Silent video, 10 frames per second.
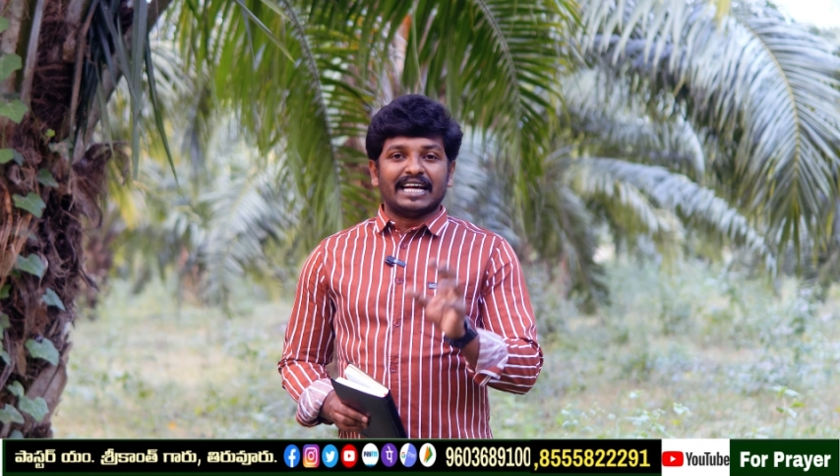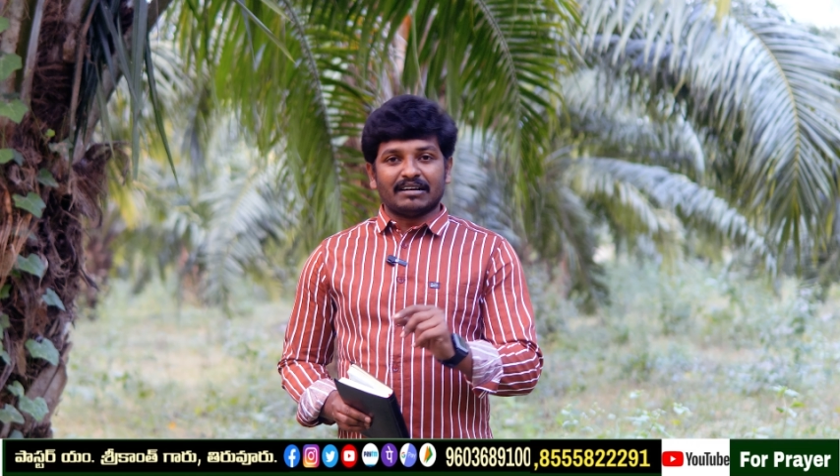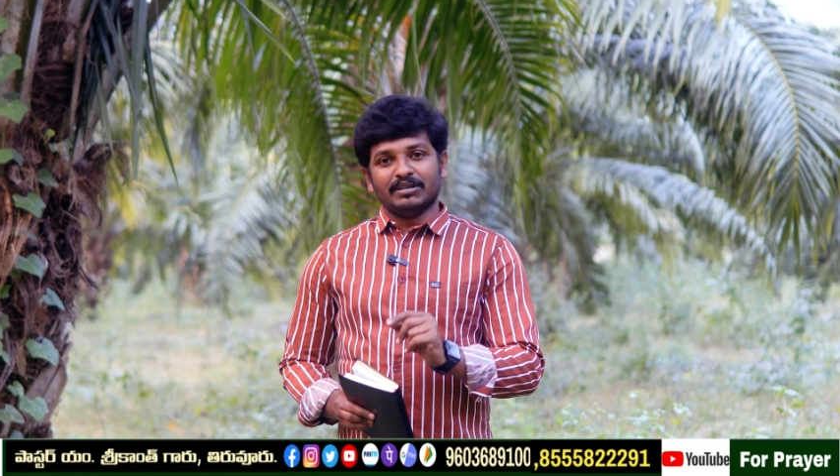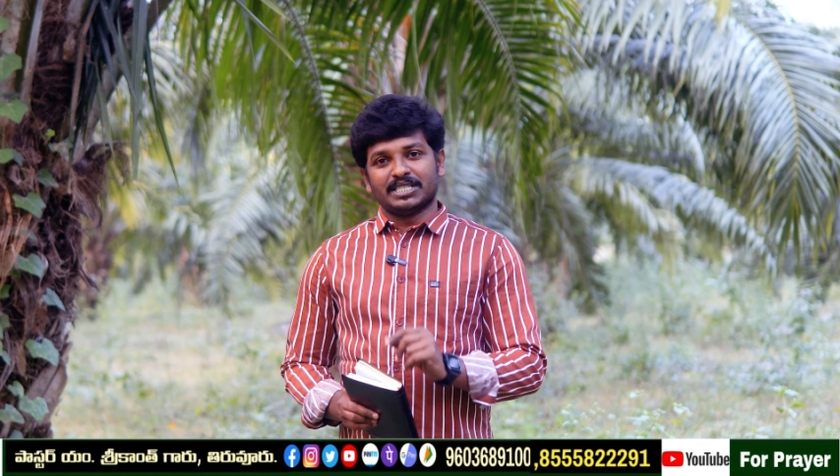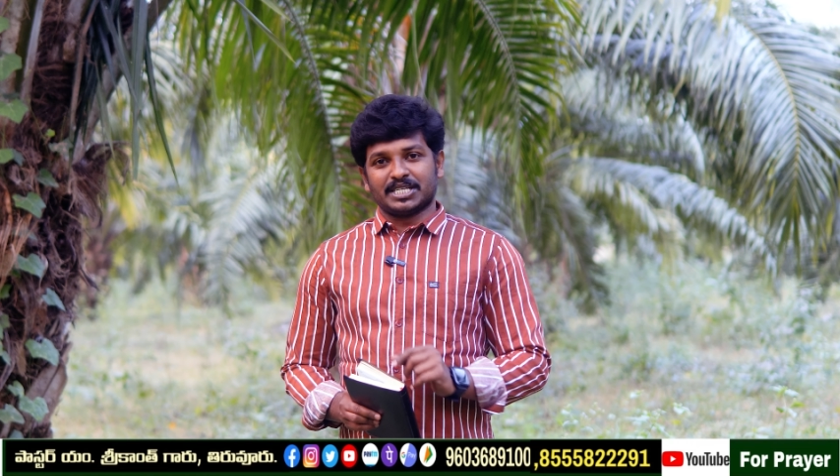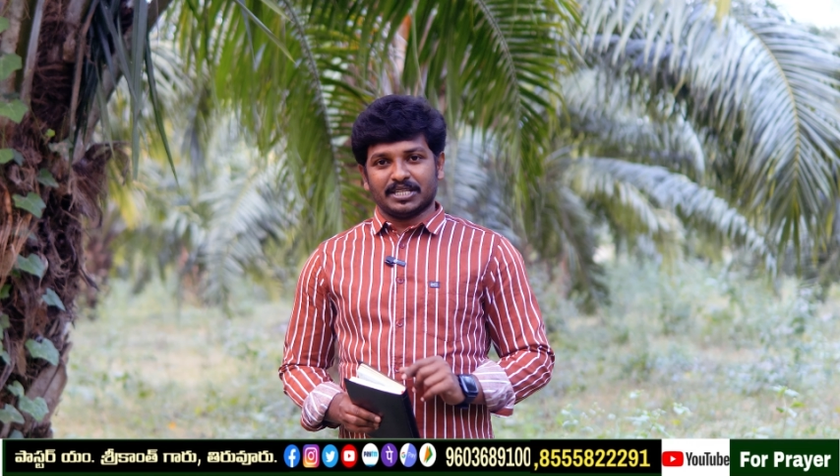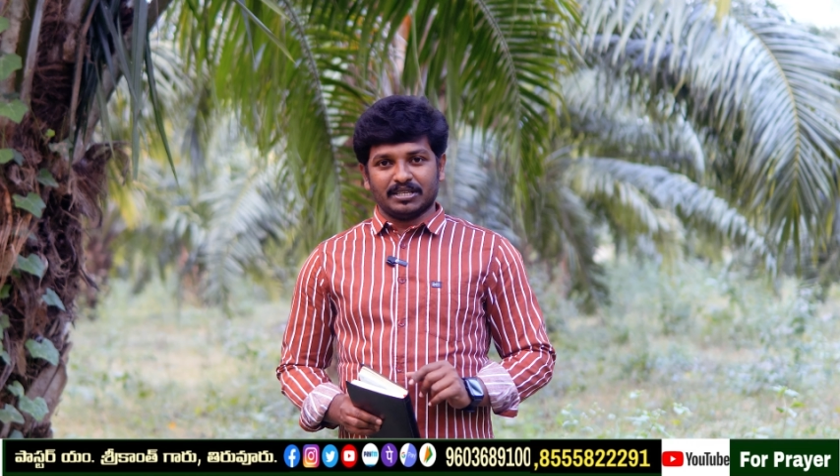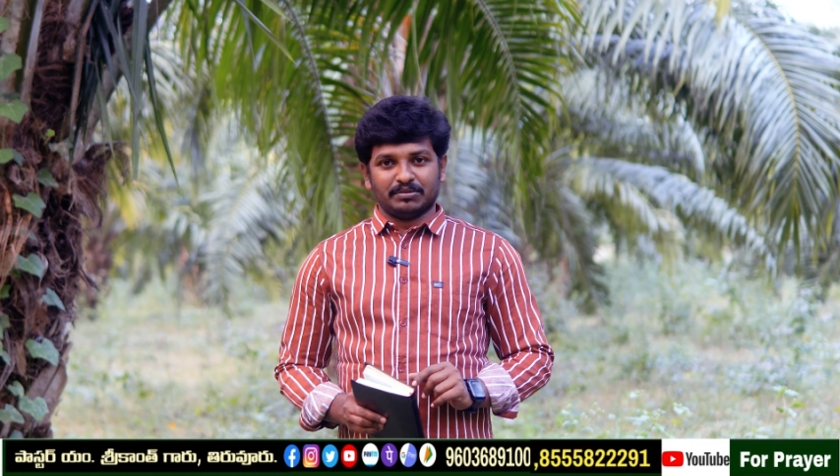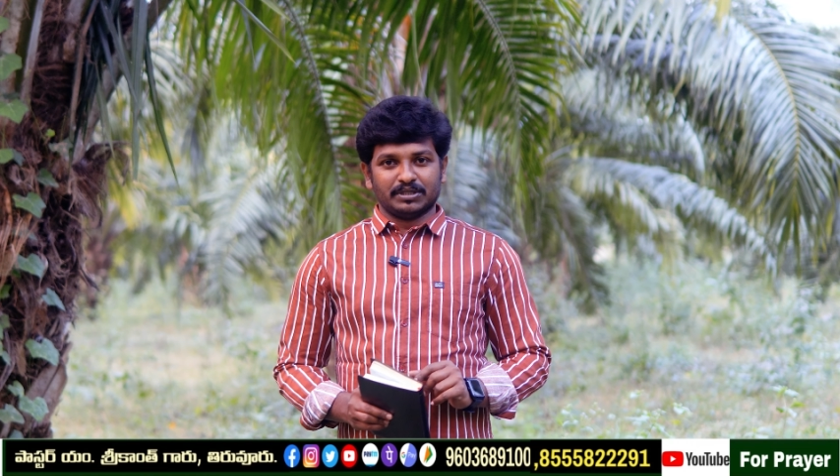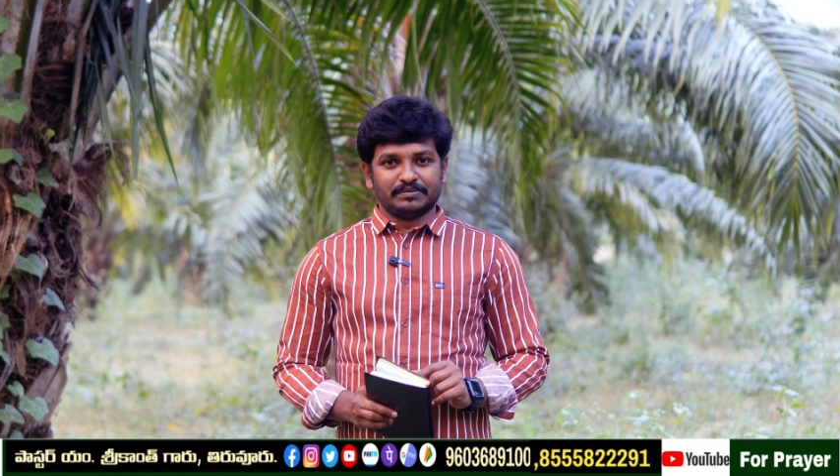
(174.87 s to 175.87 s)
నెరవేర్చే
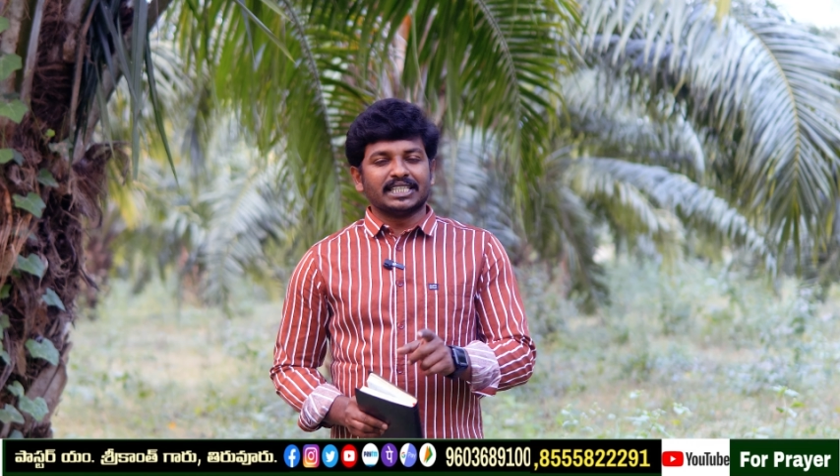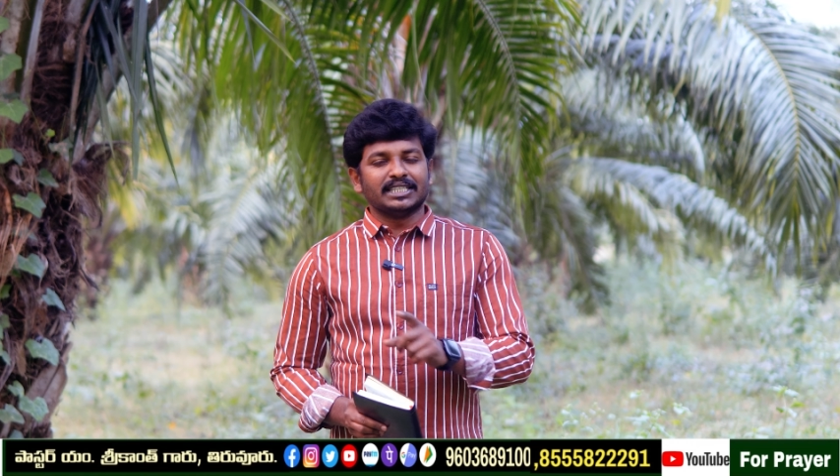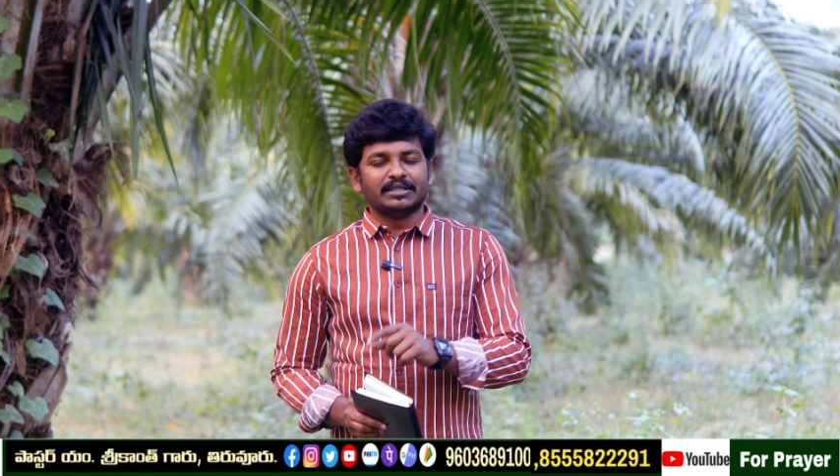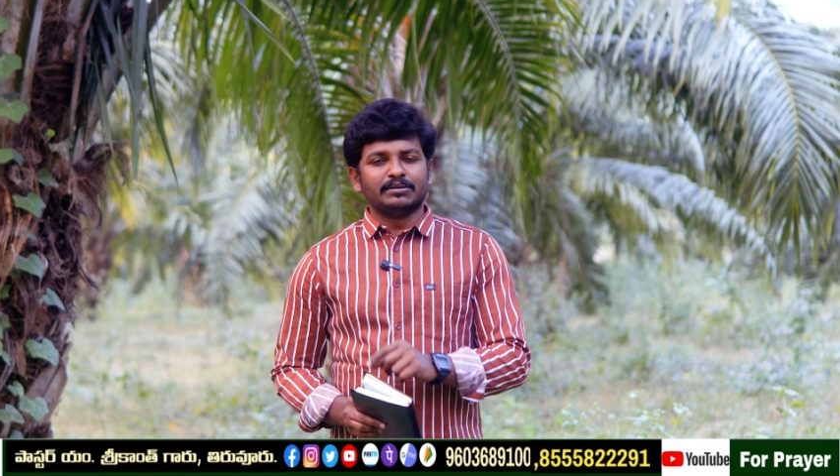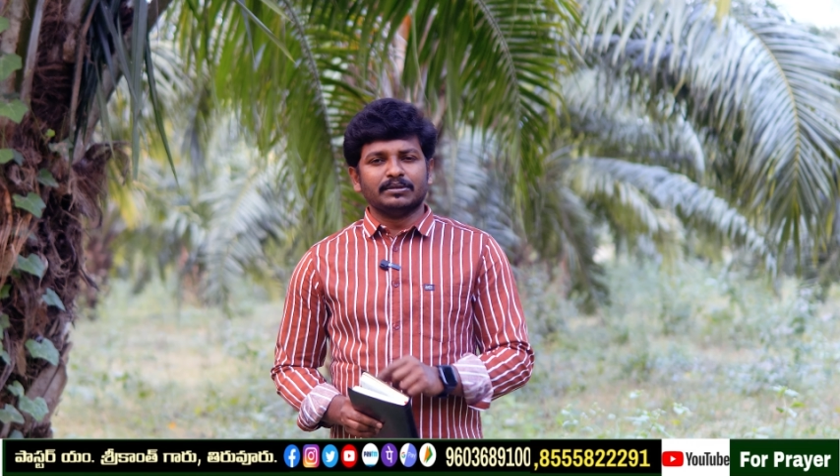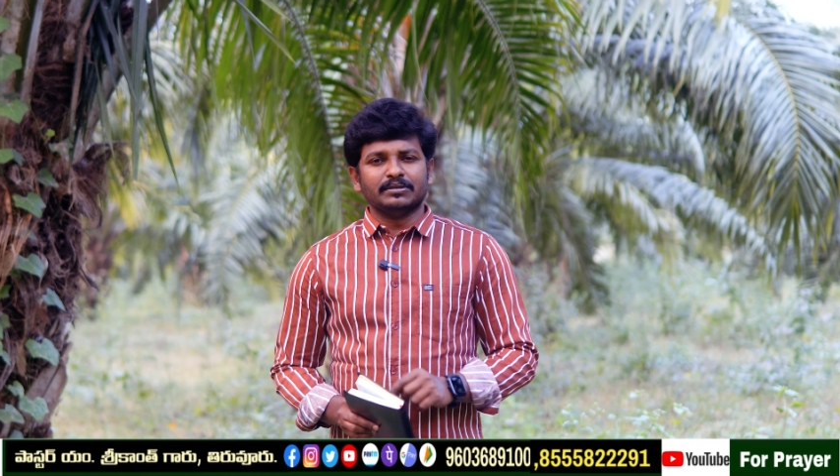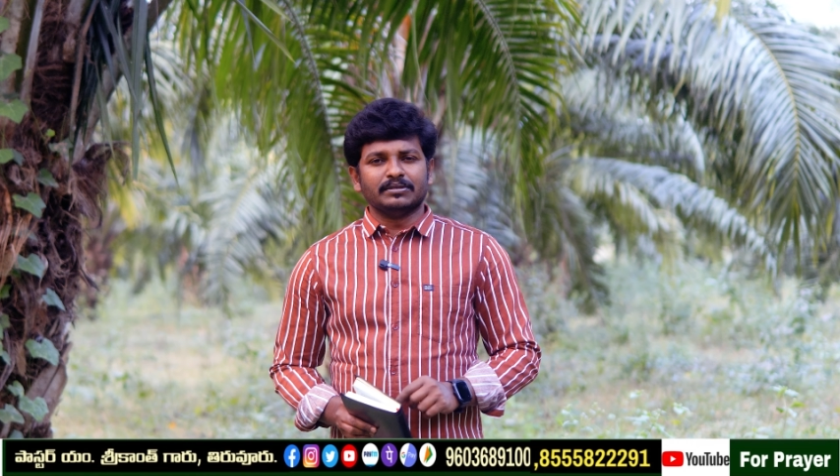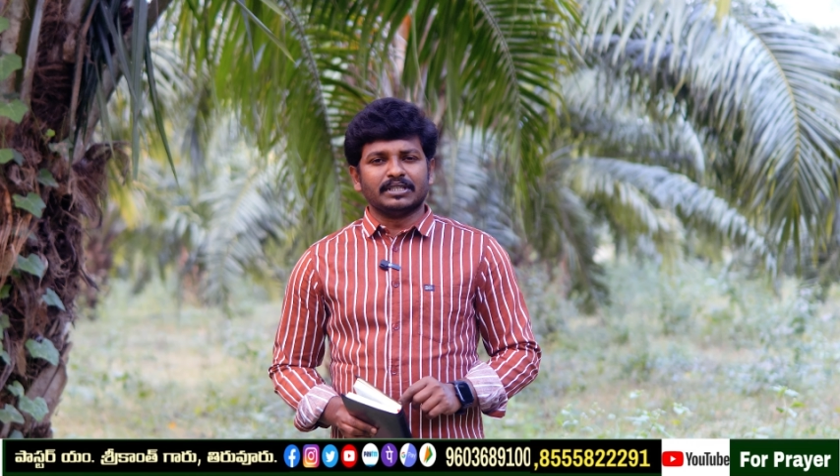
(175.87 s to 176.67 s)
దేవుడు అందుకే దేవుడు